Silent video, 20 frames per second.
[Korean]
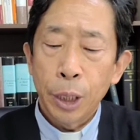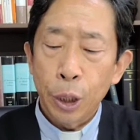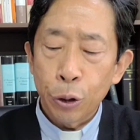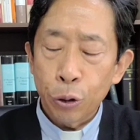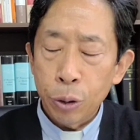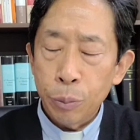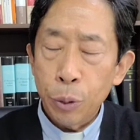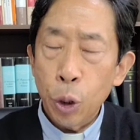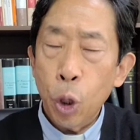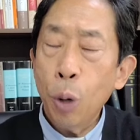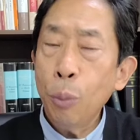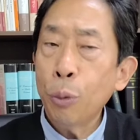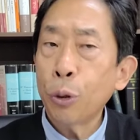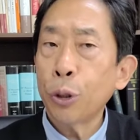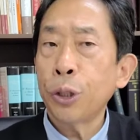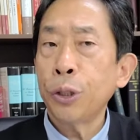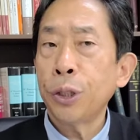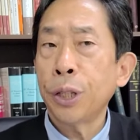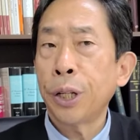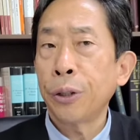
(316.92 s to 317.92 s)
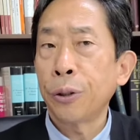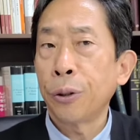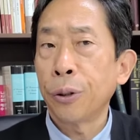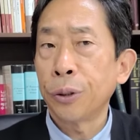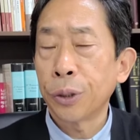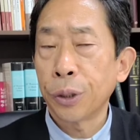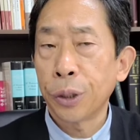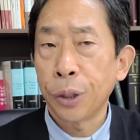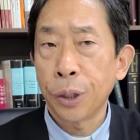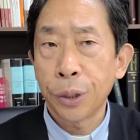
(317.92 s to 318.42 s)
예수님이 허물어진다는
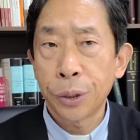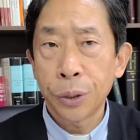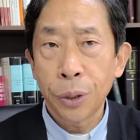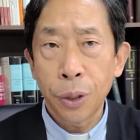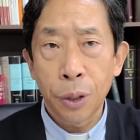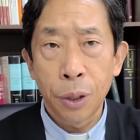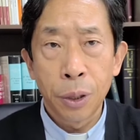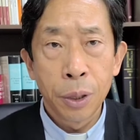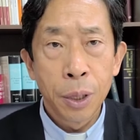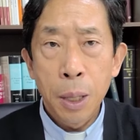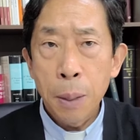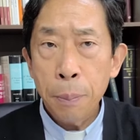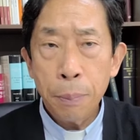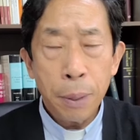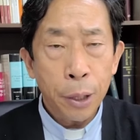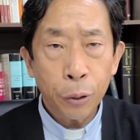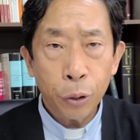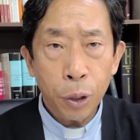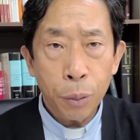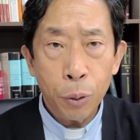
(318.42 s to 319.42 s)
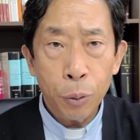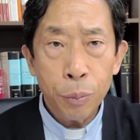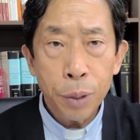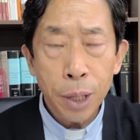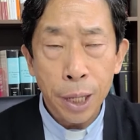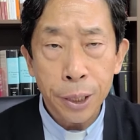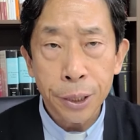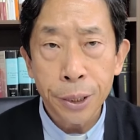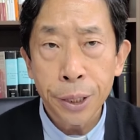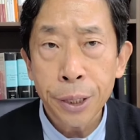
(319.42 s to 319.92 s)
것에 대해서 파괴범이
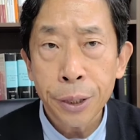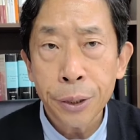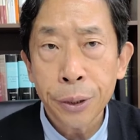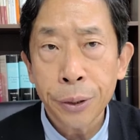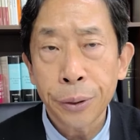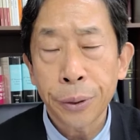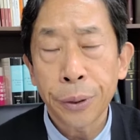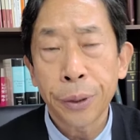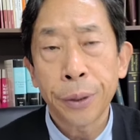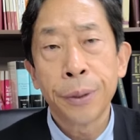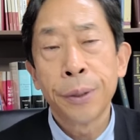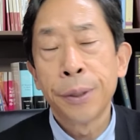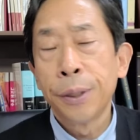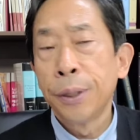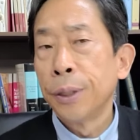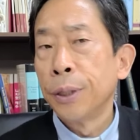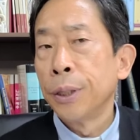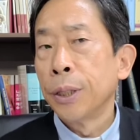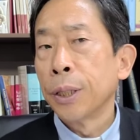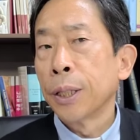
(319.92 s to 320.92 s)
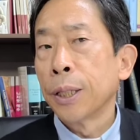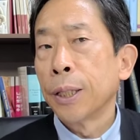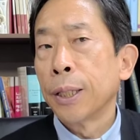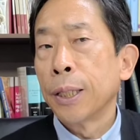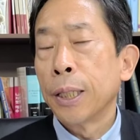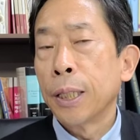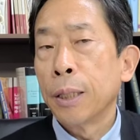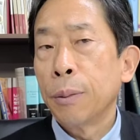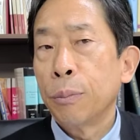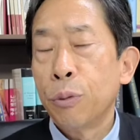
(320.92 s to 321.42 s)
아니라는 거예요.
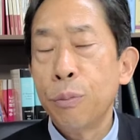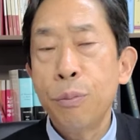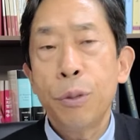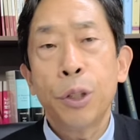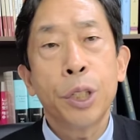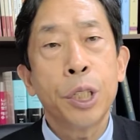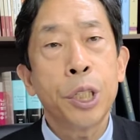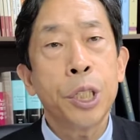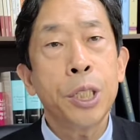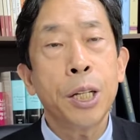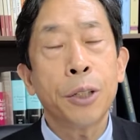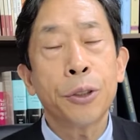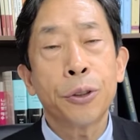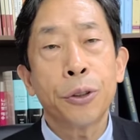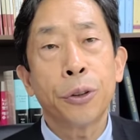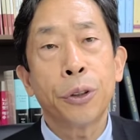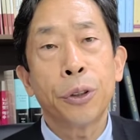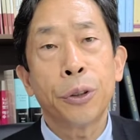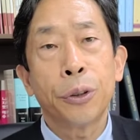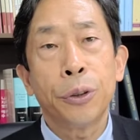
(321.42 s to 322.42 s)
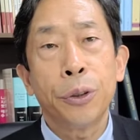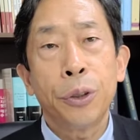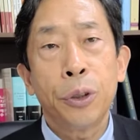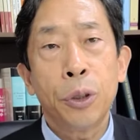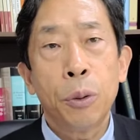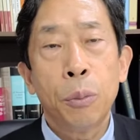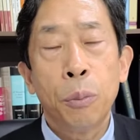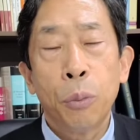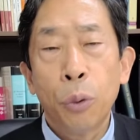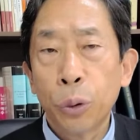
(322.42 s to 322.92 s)
분명히 신약
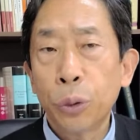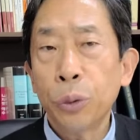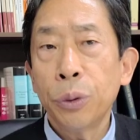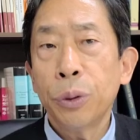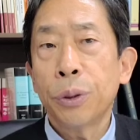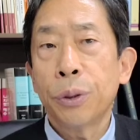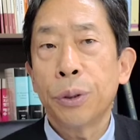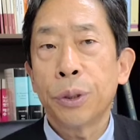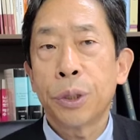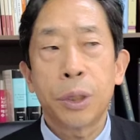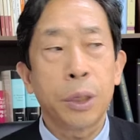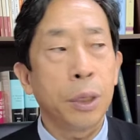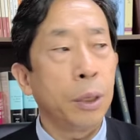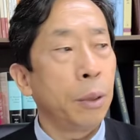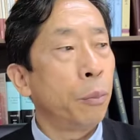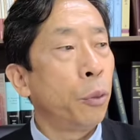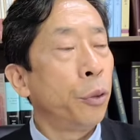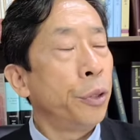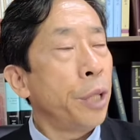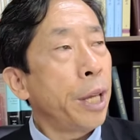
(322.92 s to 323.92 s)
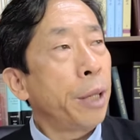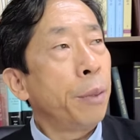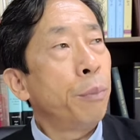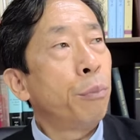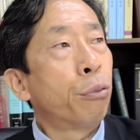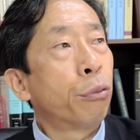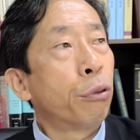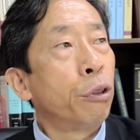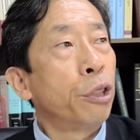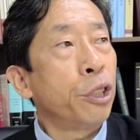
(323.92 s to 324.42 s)
성경은요, 모든 것이 뭐 나는
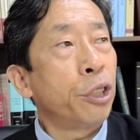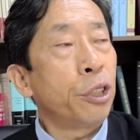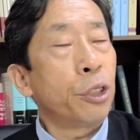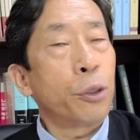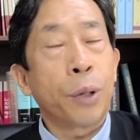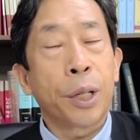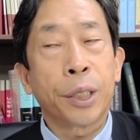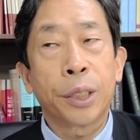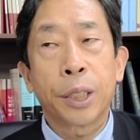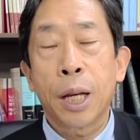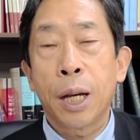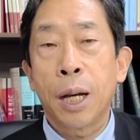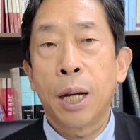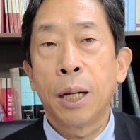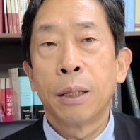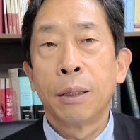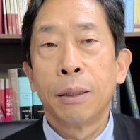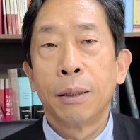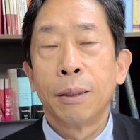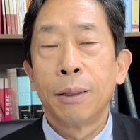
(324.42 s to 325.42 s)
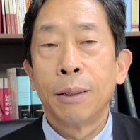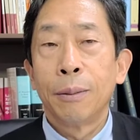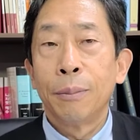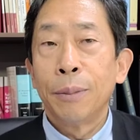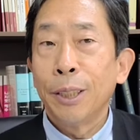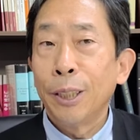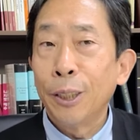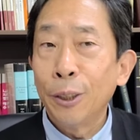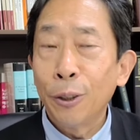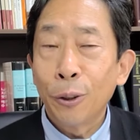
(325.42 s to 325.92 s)
불을 지르러 왔다.
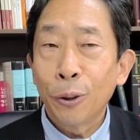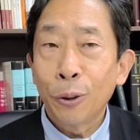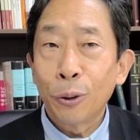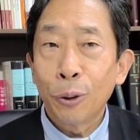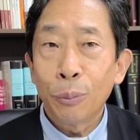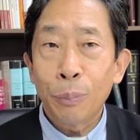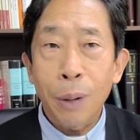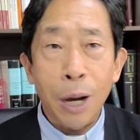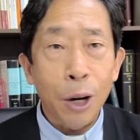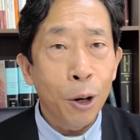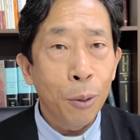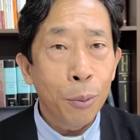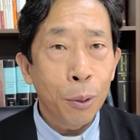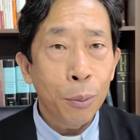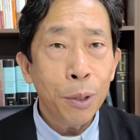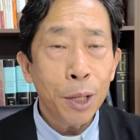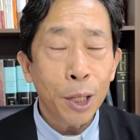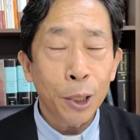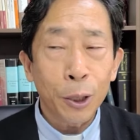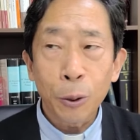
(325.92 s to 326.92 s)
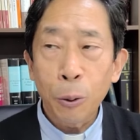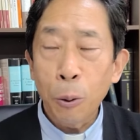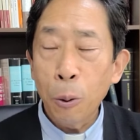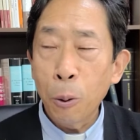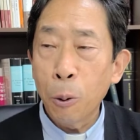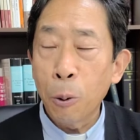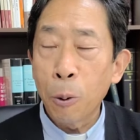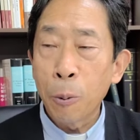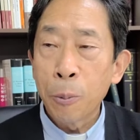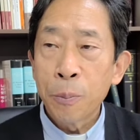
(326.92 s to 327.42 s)
이런 것도 방어범이
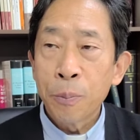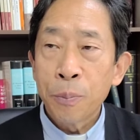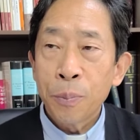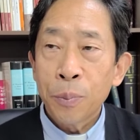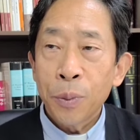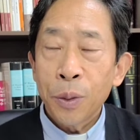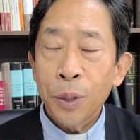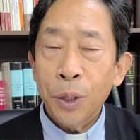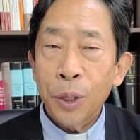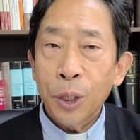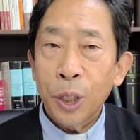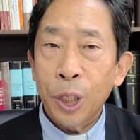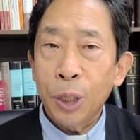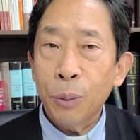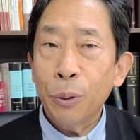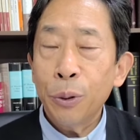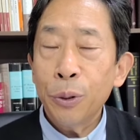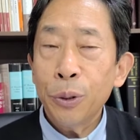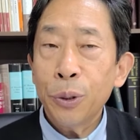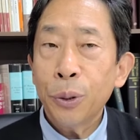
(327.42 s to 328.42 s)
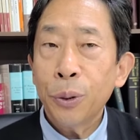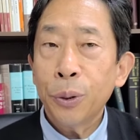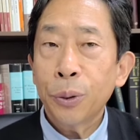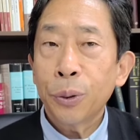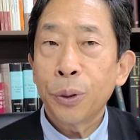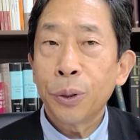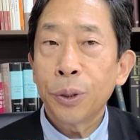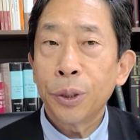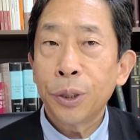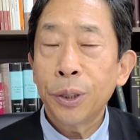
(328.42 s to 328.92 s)
아니고
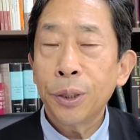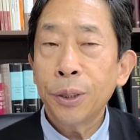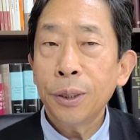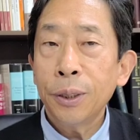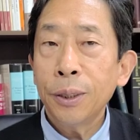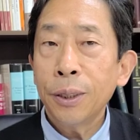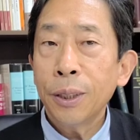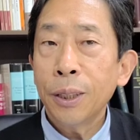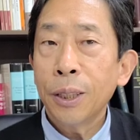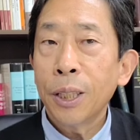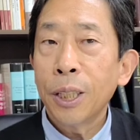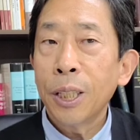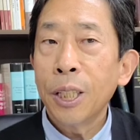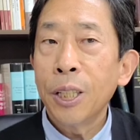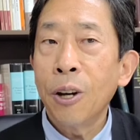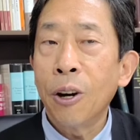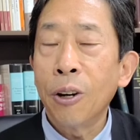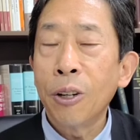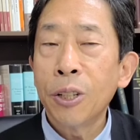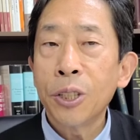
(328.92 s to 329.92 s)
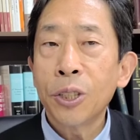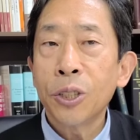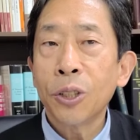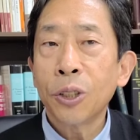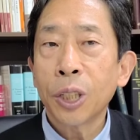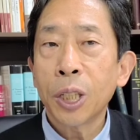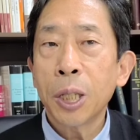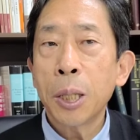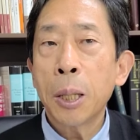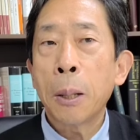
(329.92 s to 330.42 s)
기본적으로는
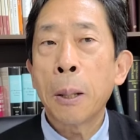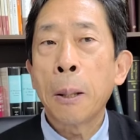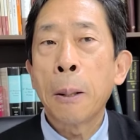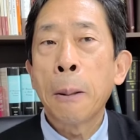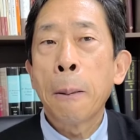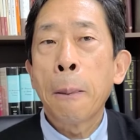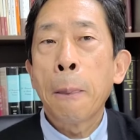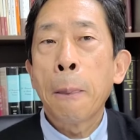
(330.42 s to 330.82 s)
영적인